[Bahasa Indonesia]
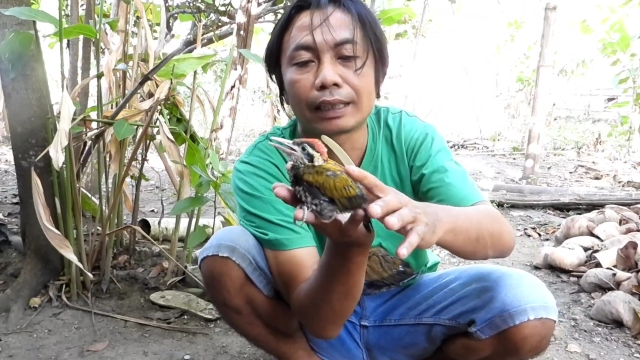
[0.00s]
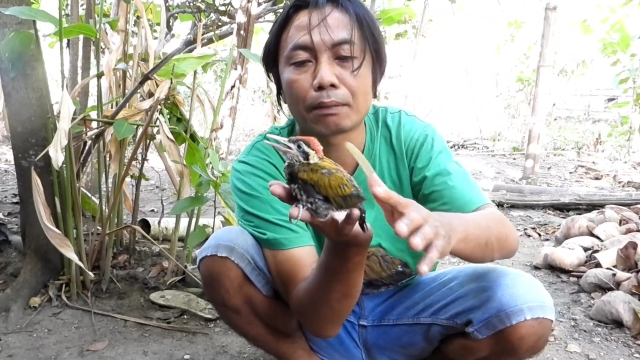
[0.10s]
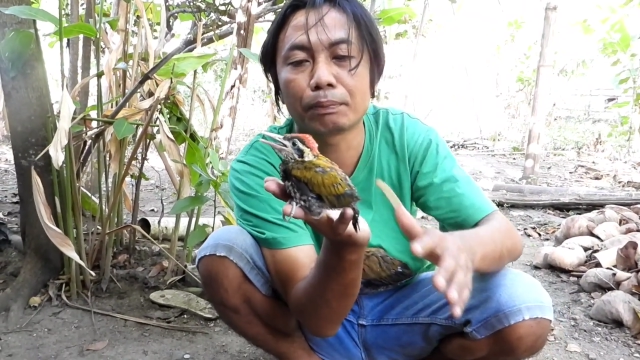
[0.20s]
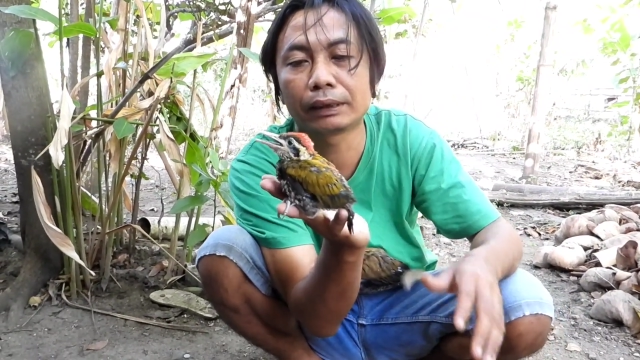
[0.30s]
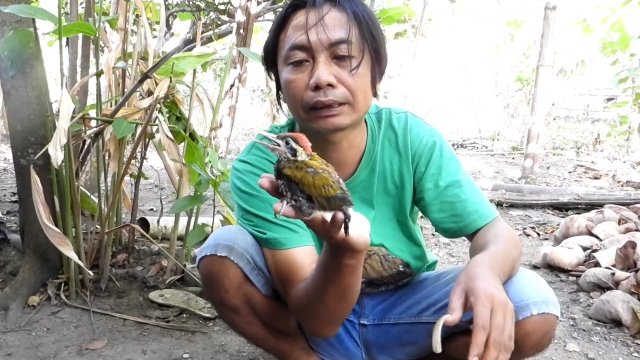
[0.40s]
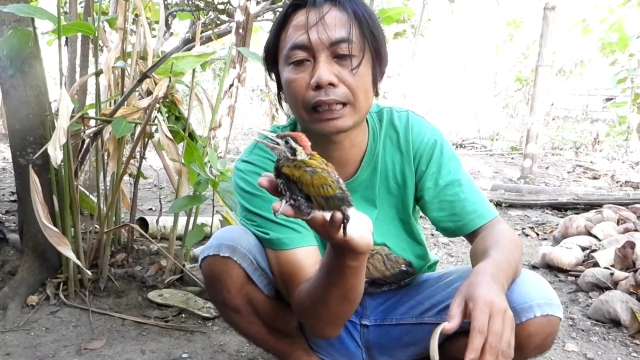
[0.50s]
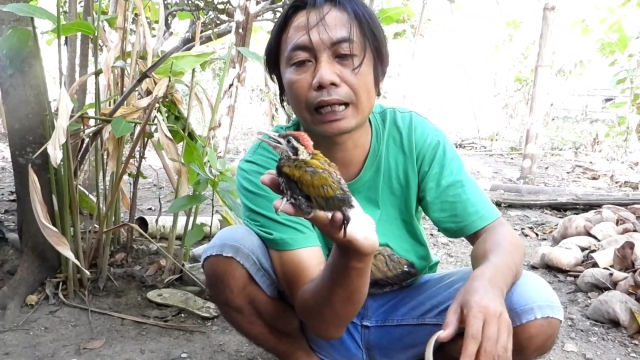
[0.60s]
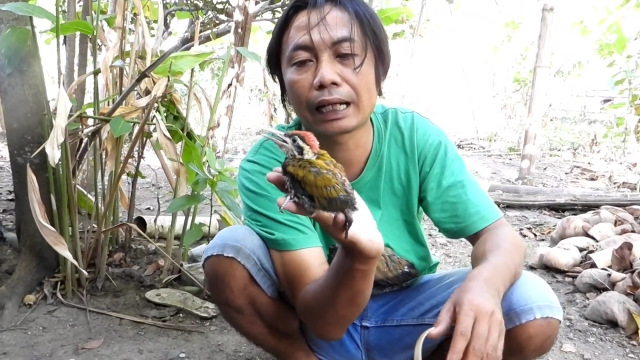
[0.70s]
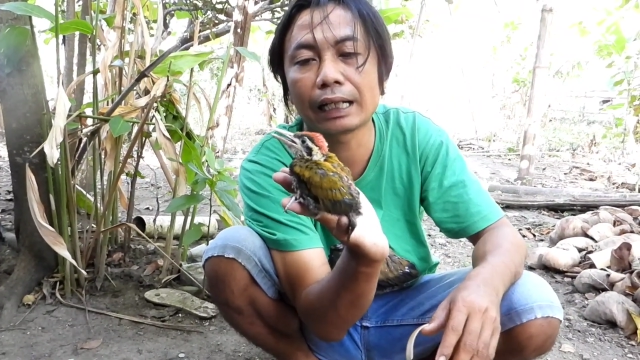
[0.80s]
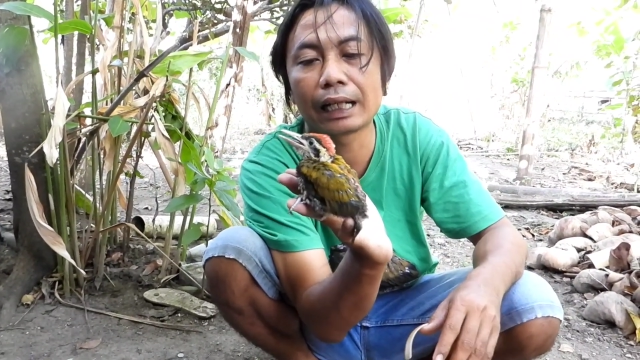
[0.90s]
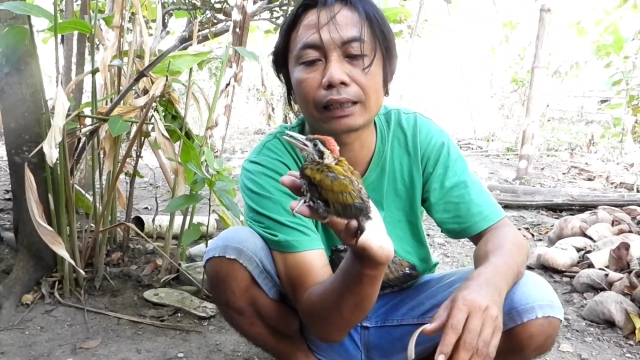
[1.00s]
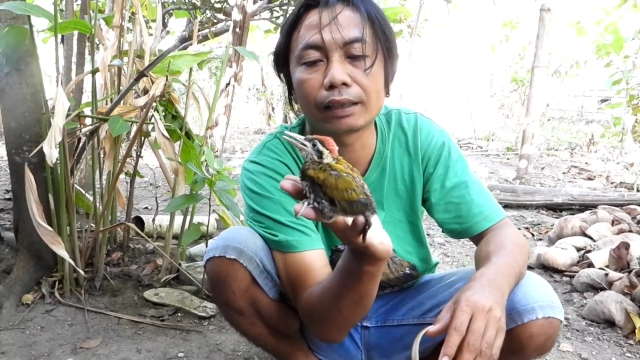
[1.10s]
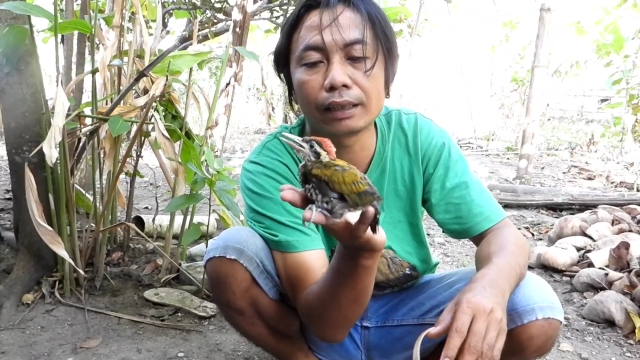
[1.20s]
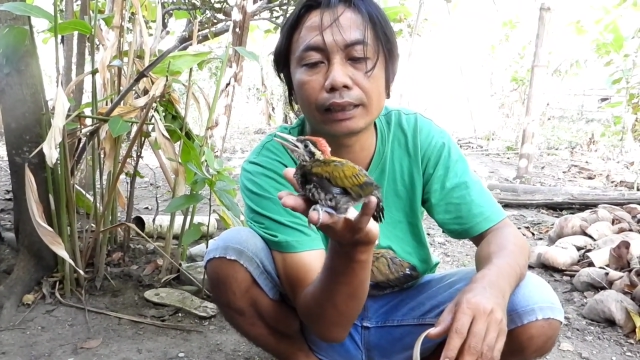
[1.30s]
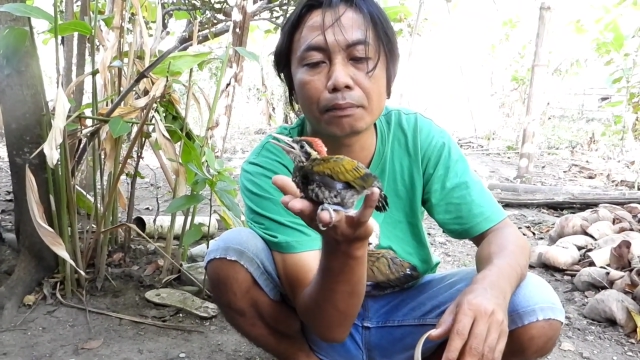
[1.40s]
Tapi sekarang
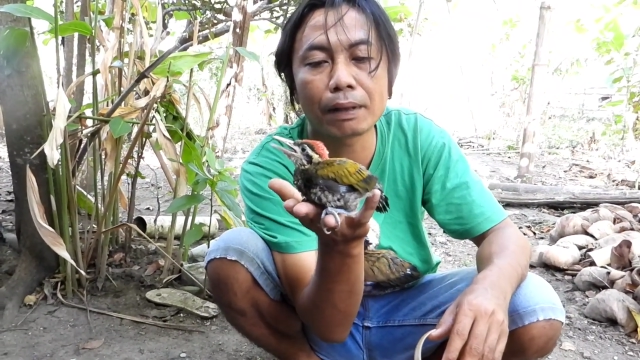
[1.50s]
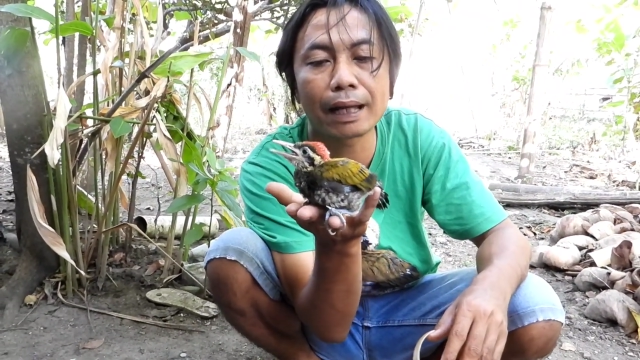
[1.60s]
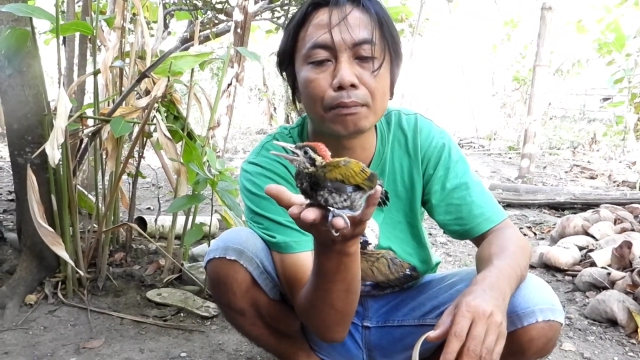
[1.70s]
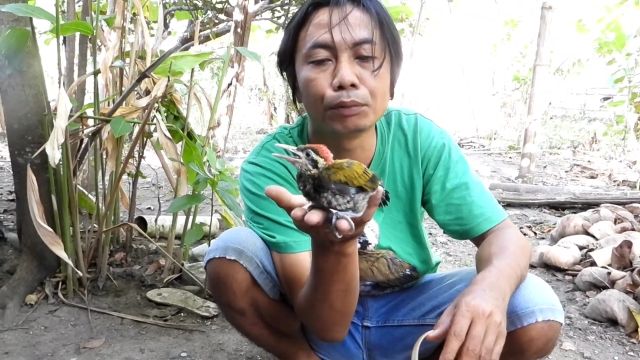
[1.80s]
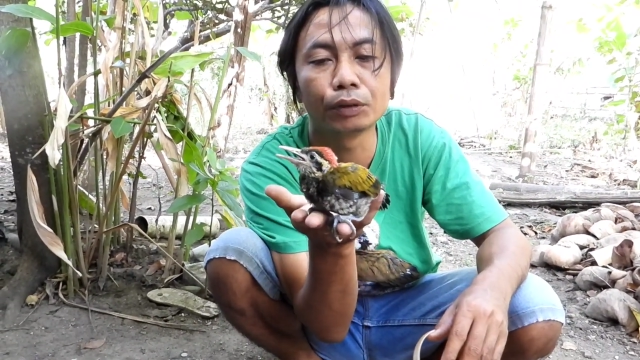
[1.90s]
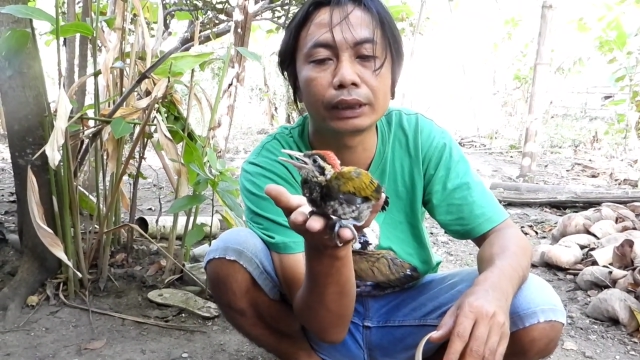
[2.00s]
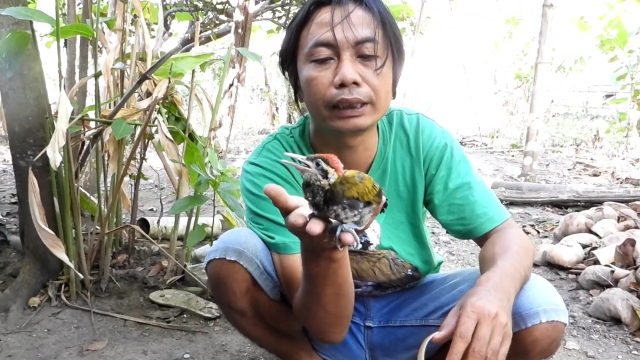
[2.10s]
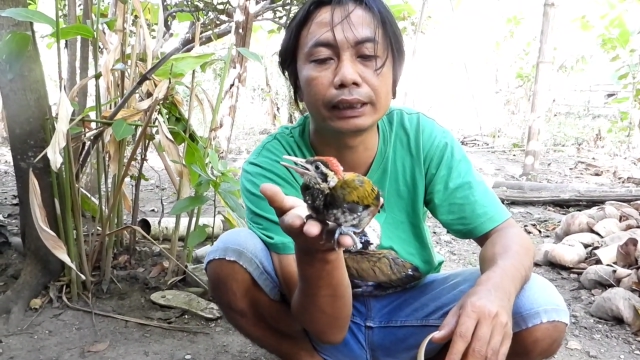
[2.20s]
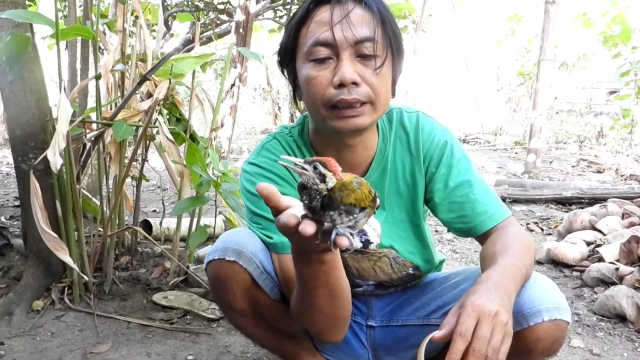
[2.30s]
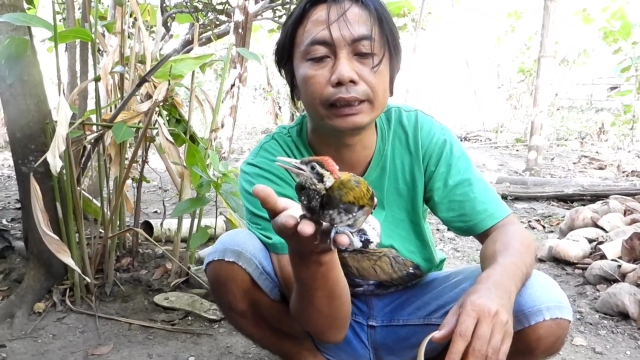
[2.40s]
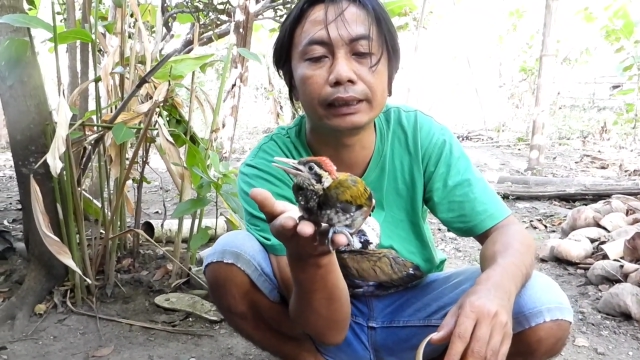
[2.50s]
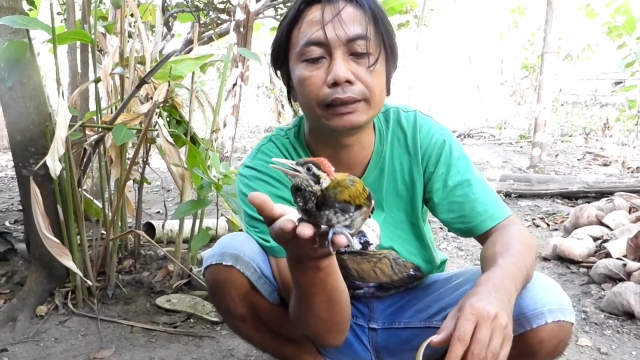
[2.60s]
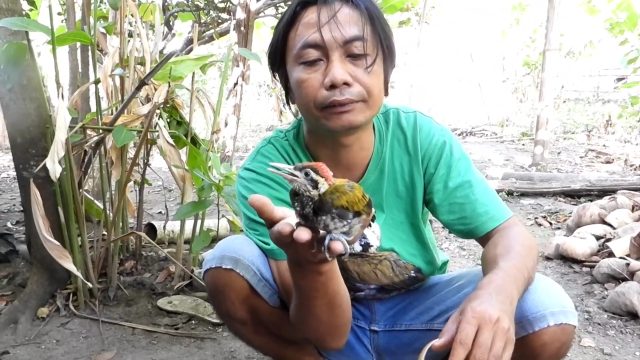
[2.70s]
harganya melambung tinggi.